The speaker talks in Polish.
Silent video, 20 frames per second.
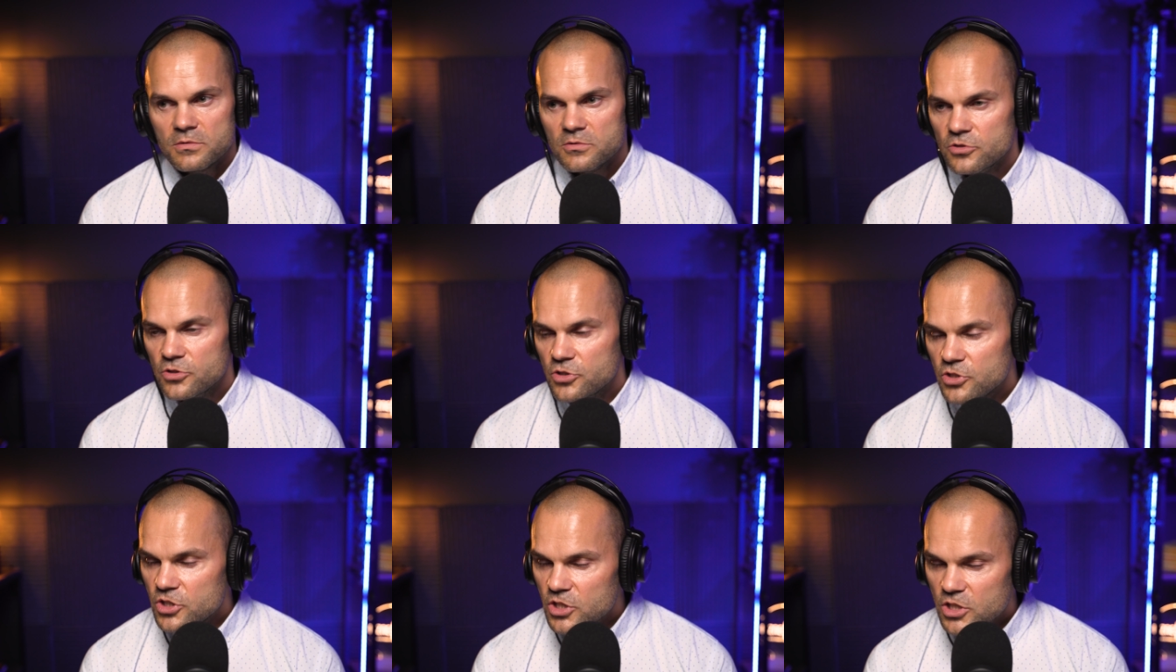
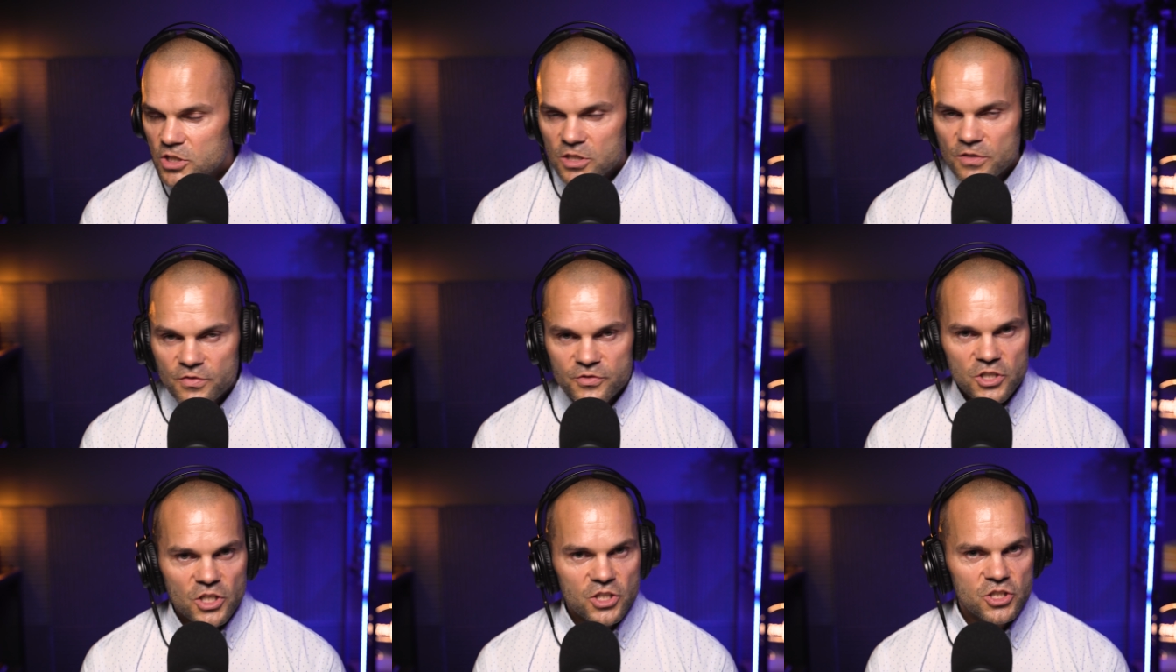
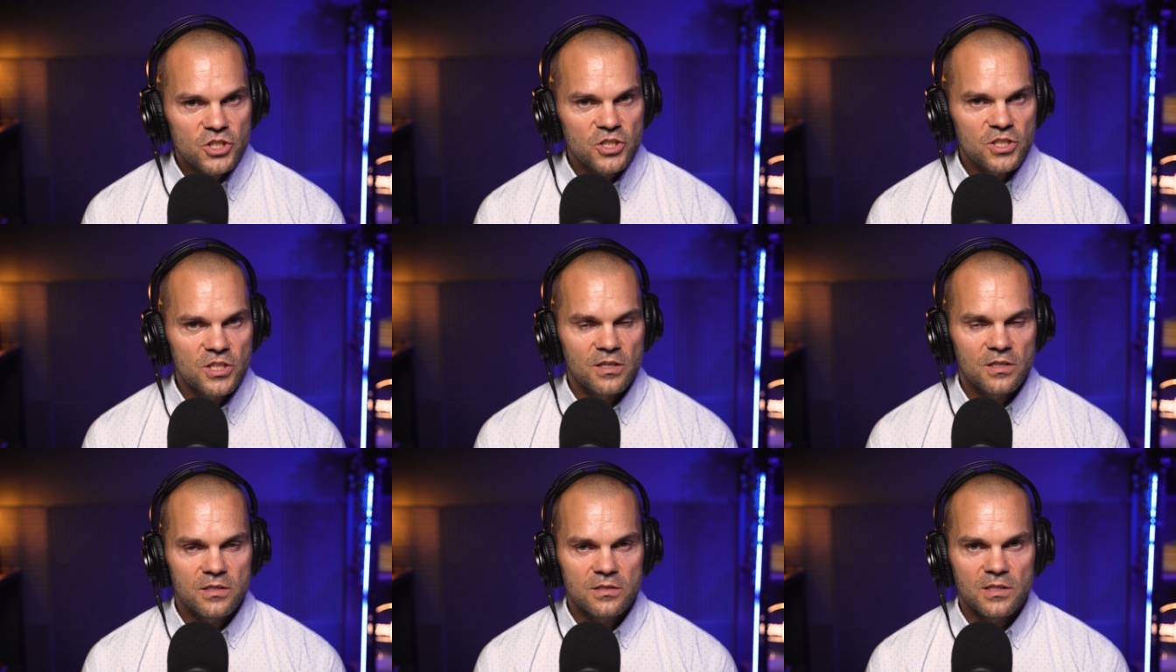Nigdy wcześniej
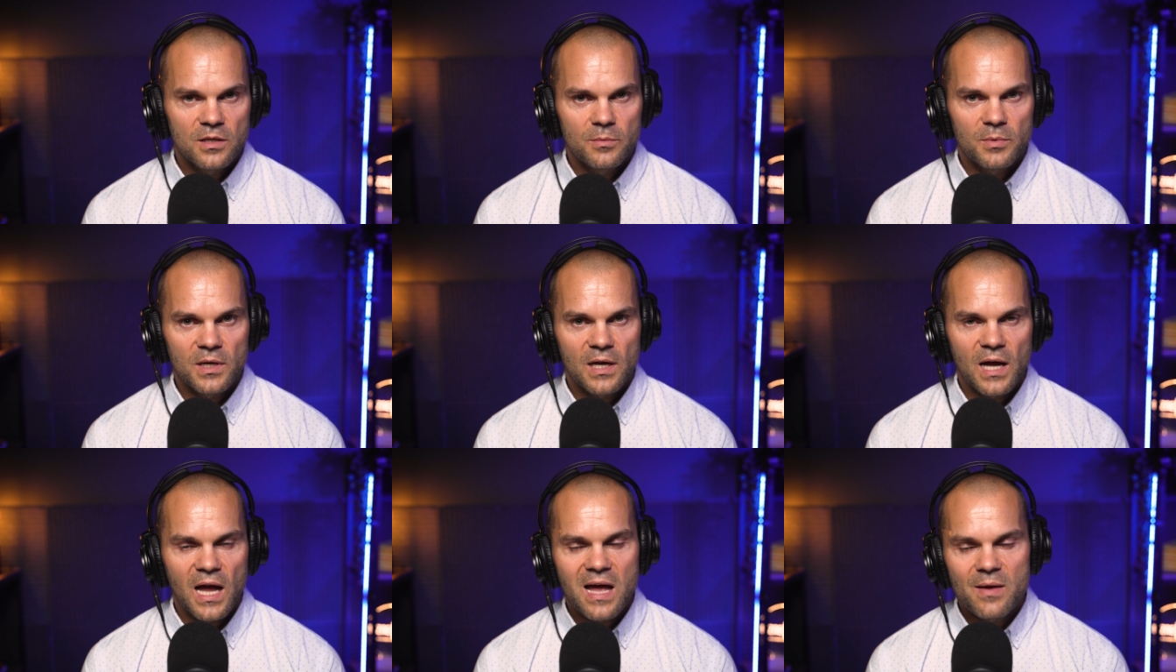nie, nie
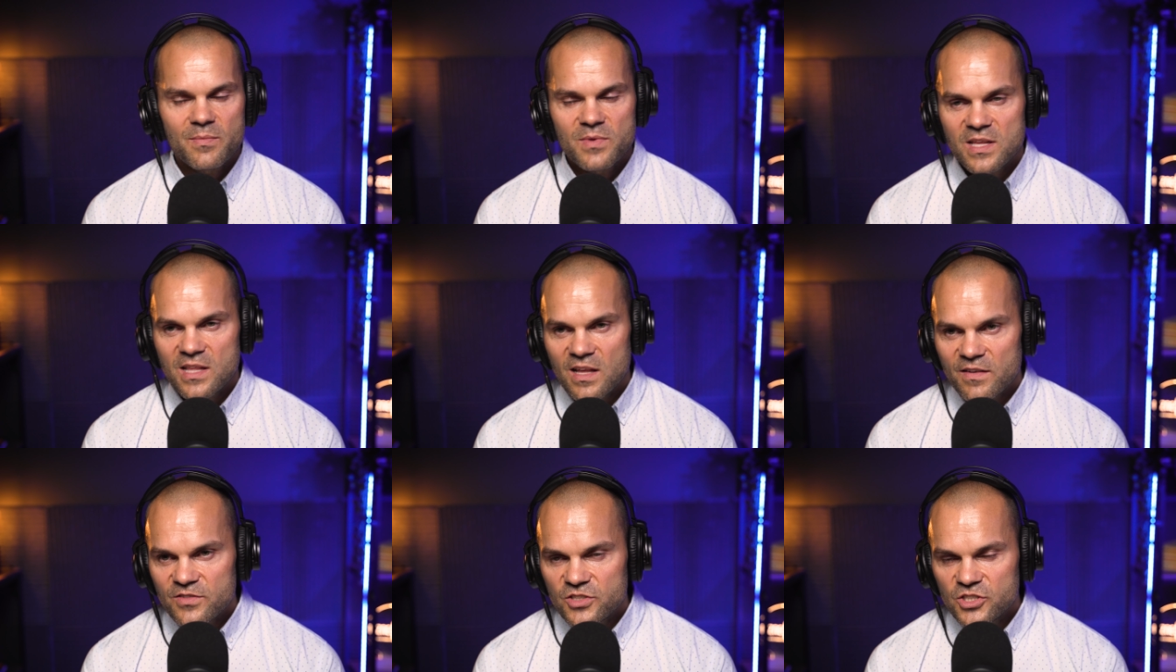biegałem,
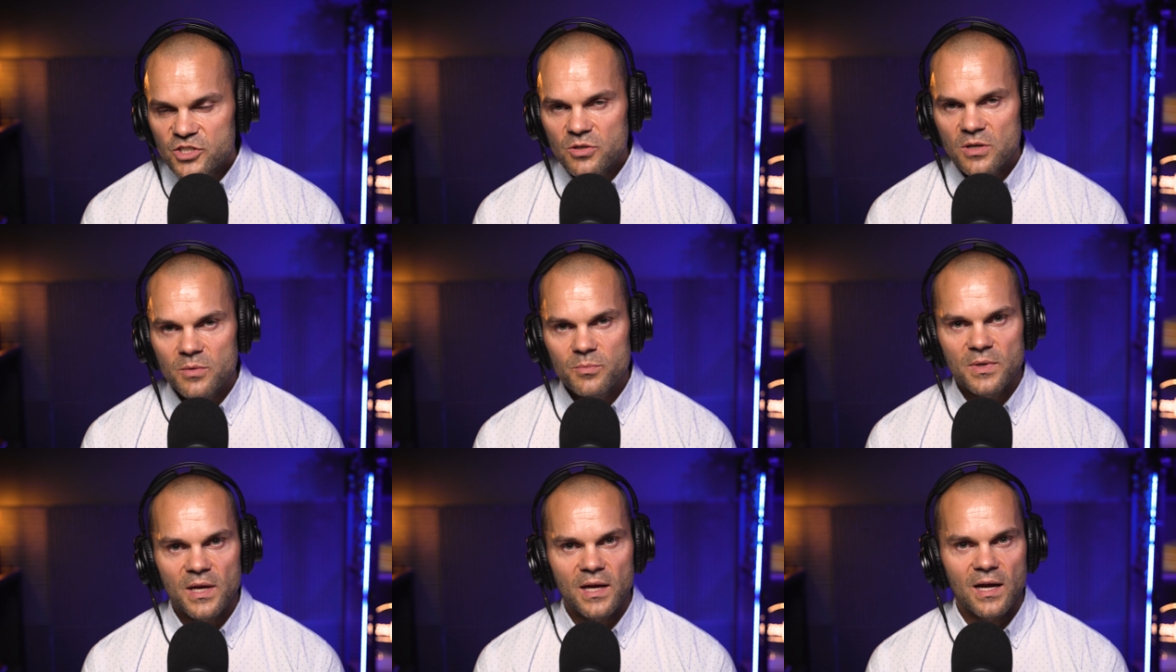
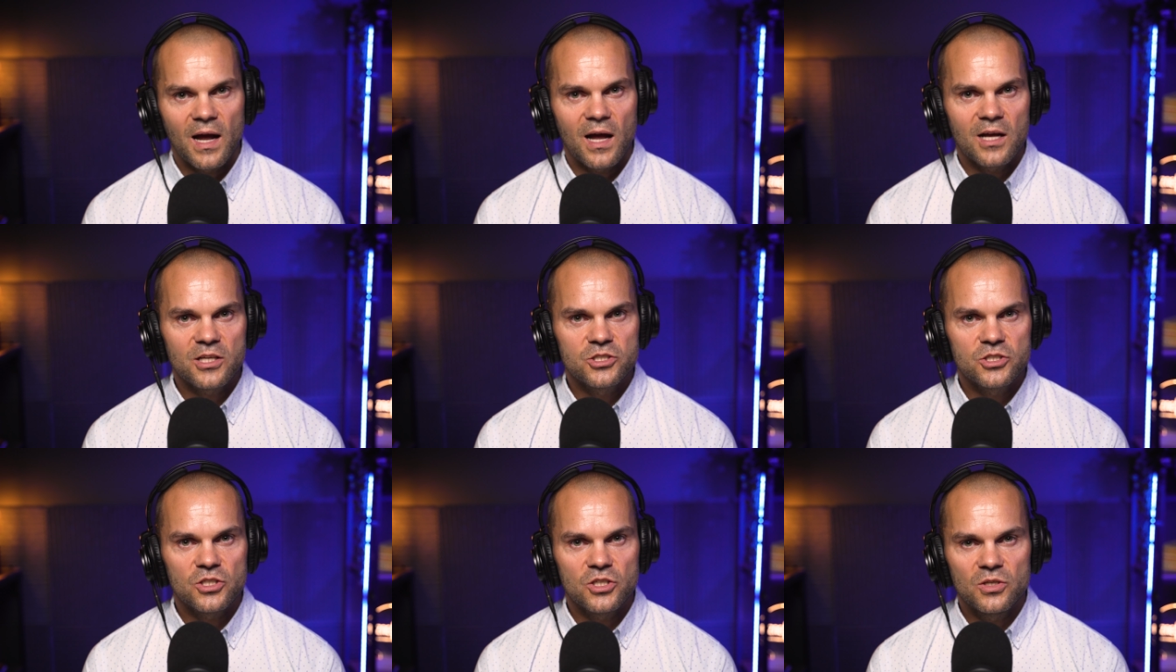nienawidziłem biegać,